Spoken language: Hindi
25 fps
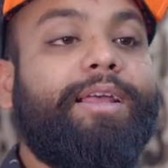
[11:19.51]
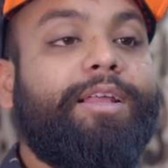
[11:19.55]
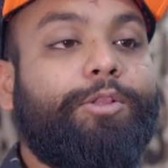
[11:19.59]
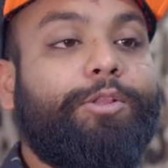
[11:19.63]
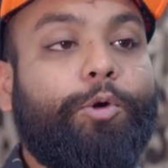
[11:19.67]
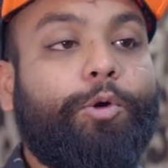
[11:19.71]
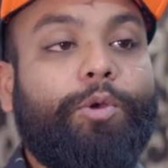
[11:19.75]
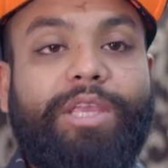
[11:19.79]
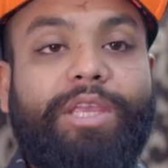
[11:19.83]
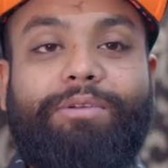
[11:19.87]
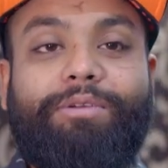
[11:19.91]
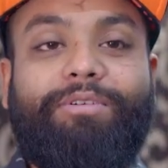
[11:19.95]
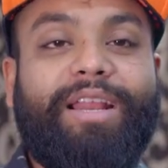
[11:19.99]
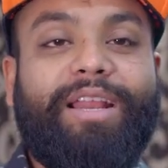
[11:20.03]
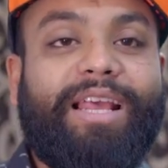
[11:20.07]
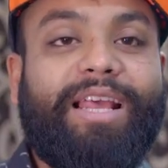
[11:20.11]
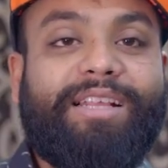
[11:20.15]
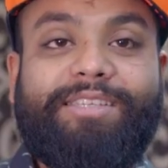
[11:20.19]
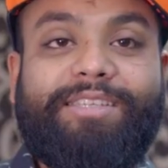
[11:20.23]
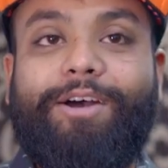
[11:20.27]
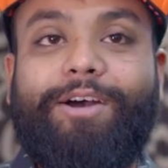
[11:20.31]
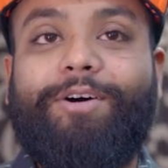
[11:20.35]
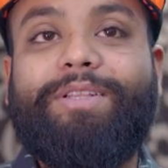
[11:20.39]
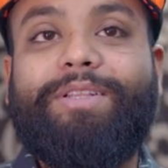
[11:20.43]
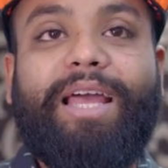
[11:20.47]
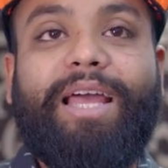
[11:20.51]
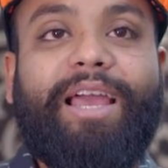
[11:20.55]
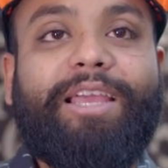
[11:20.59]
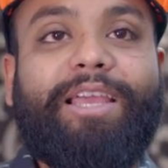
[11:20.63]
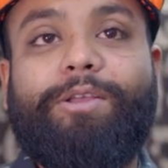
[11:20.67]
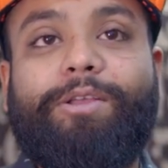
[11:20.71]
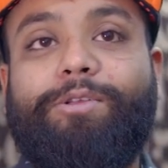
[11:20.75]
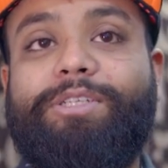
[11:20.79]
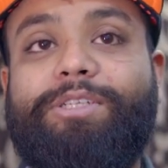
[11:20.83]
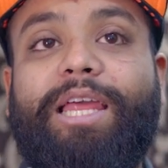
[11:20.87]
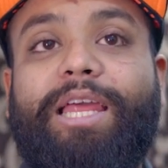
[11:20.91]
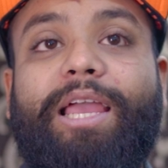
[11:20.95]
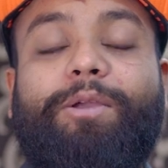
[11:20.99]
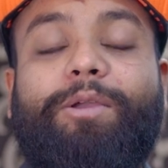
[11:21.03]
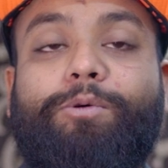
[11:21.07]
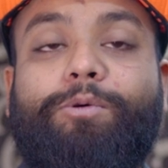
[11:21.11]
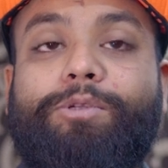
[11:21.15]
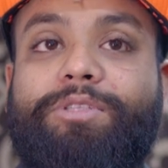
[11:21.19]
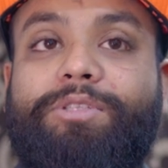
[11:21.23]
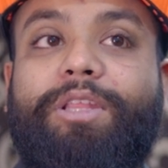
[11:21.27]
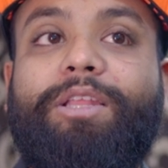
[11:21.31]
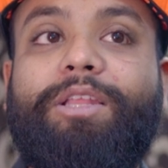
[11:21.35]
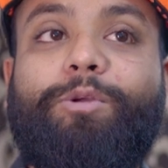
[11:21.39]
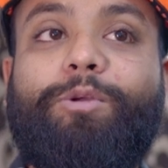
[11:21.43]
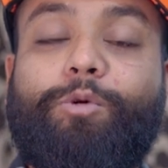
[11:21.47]
तो इवन ऐसा होता है कि उस टाइम उस
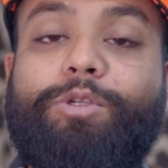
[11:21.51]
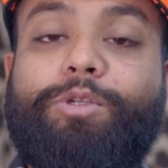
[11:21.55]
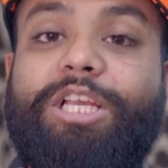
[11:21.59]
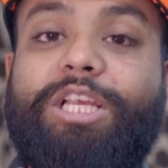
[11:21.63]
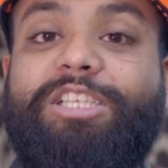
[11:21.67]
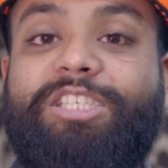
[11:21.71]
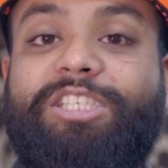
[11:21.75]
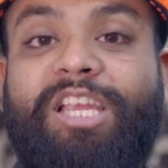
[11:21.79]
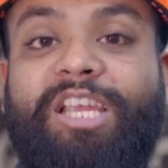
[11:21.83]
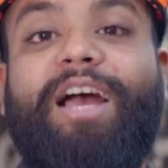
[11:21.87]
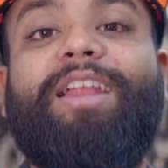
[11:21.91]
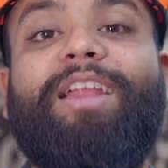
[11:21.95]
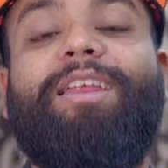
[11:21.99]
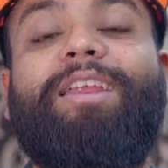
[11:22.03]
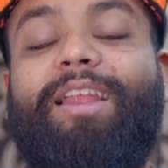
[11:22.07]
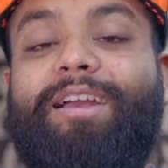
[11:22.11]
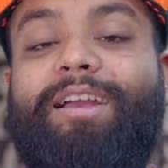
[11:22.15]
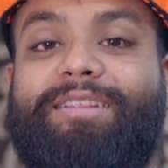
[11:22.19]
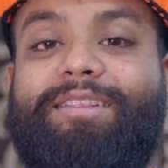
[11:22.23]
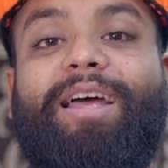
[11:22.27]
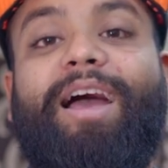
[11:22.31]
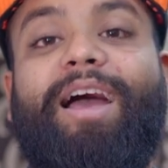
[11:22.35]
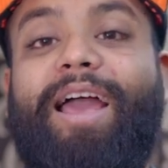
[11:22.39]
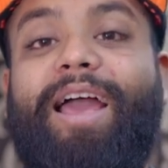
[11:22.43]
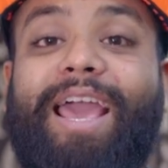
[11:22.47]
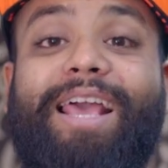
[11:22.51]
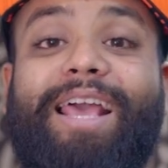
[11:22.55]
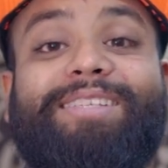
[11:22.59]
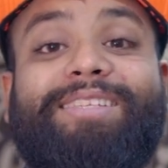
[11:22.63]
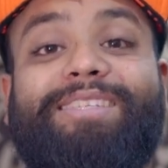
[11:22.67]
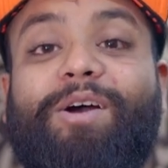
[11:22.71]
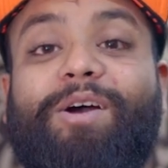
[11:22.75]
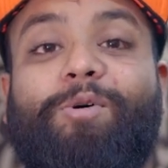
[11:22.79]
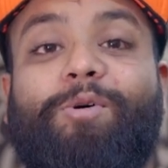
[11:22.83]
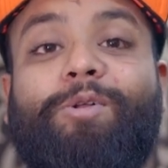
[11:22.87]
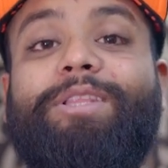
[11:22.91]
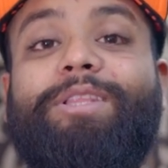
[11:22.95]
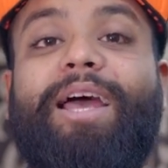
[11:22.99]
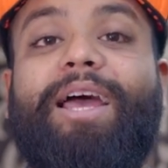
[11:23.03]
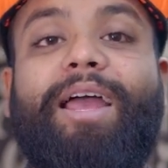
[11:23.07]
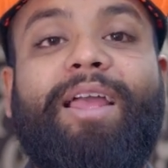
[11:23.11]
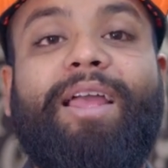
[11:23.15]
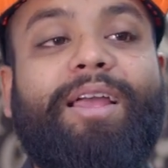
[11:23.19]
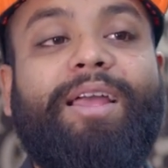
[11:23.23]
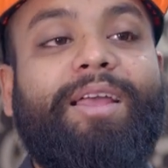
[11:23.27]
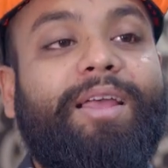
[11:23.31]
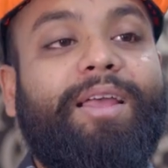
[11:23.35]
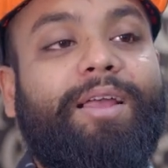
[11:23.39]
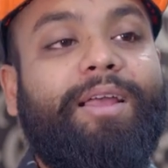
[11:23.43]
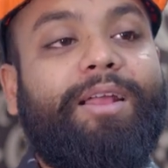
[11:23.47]
दिन कुछ अच्छा नहीं लगता ऐसा होता है
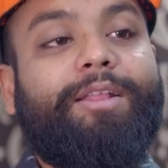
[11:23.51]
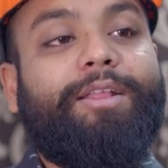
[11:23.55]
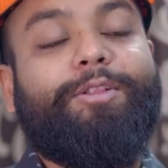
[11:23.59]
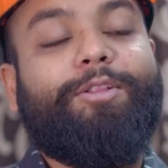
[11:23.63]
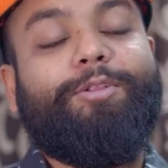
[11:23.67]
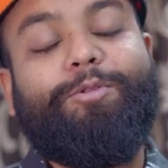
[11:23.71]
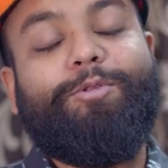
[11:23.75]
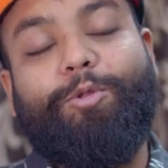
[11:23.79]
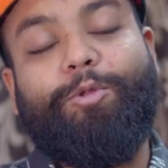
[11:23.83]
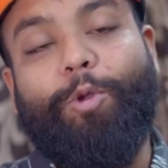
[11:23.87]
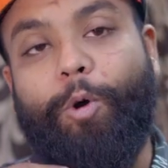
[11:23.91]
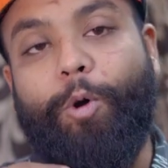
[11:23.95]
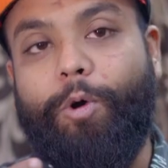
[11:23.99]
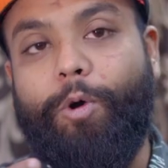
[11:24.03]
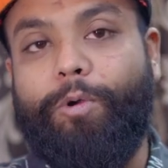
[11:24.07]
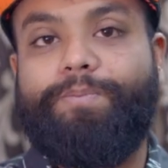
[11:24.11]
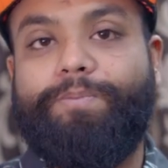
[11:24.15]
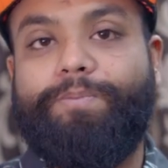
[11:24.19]
तो